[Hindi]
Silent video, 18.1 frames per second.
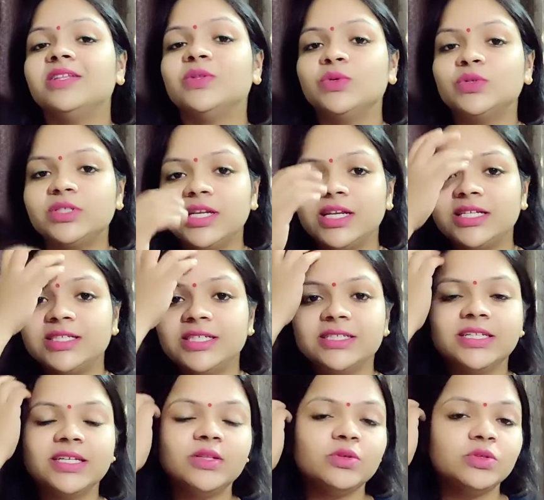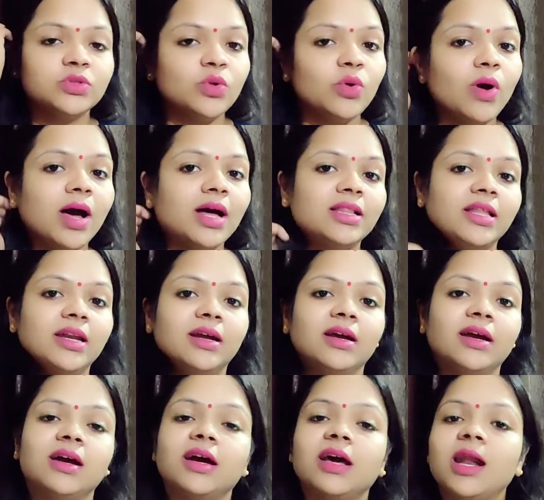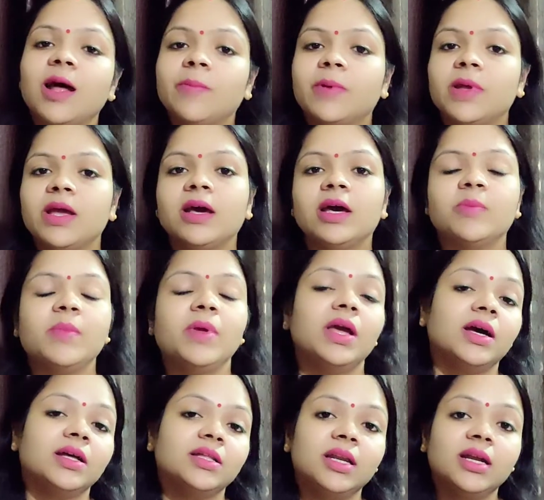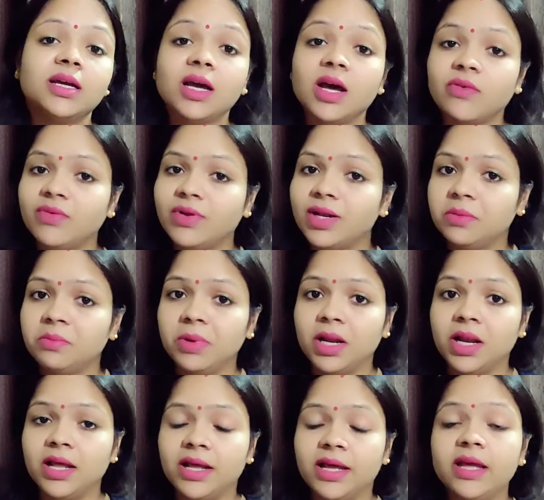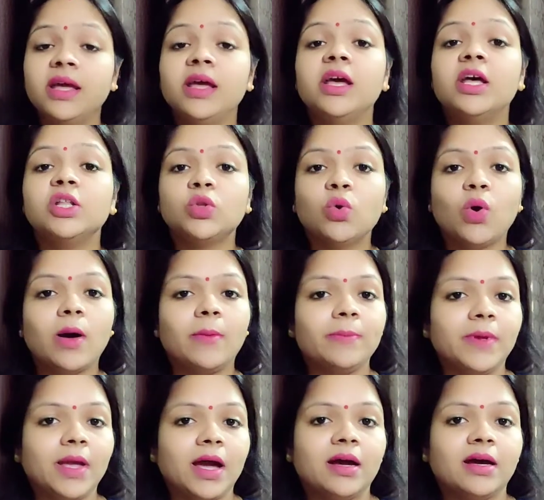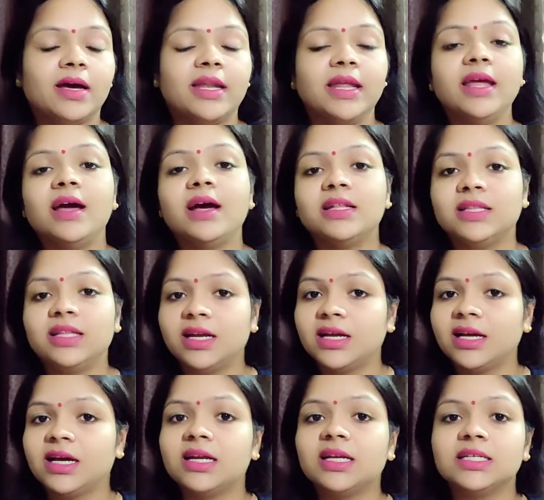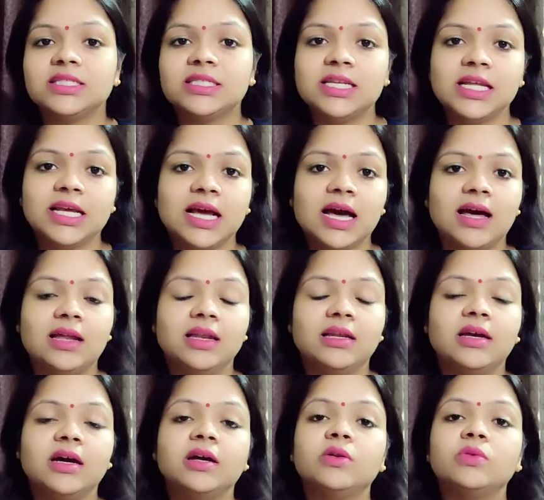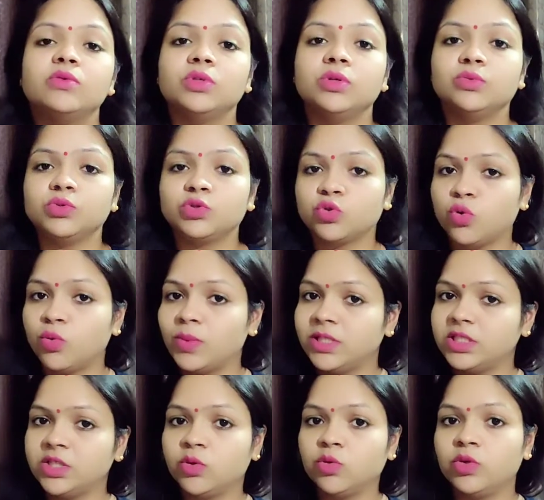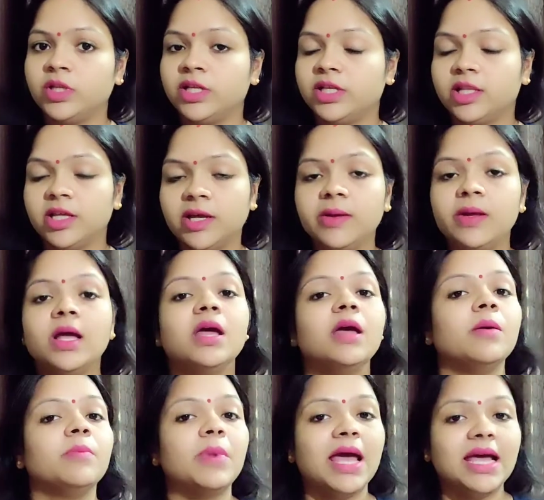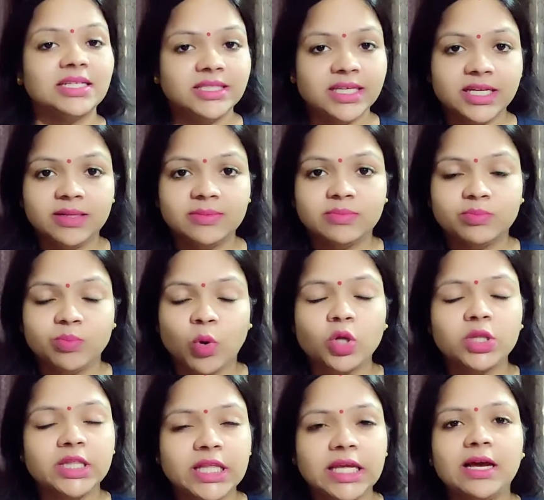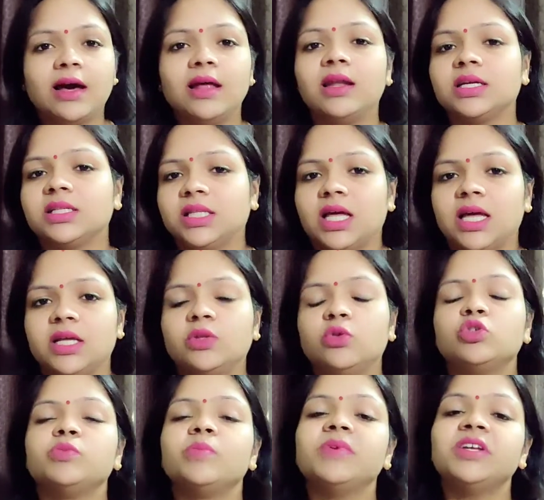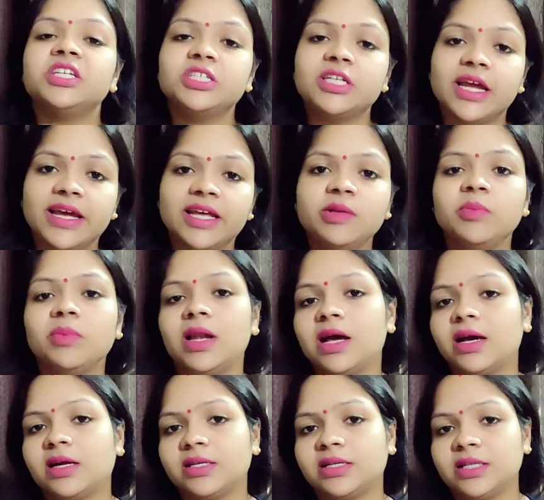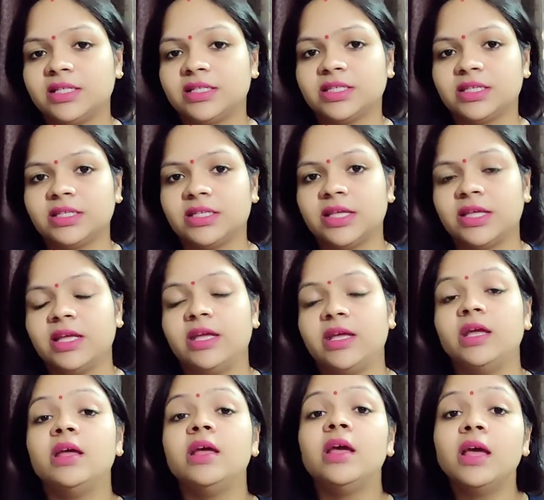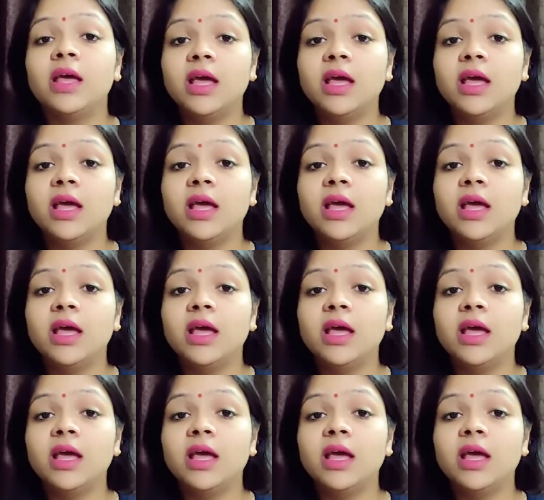दूसरी चीज है दोस्तों अदरक अगर आपके घर में अदरक अवेलेबल है तो आप क्या करें अदरक का रस निकाल कर उसको बच्चे को दे दें ऐसे बहुत तीखा लगता है तो उसमें शहद मिलाकर दे सकते हैं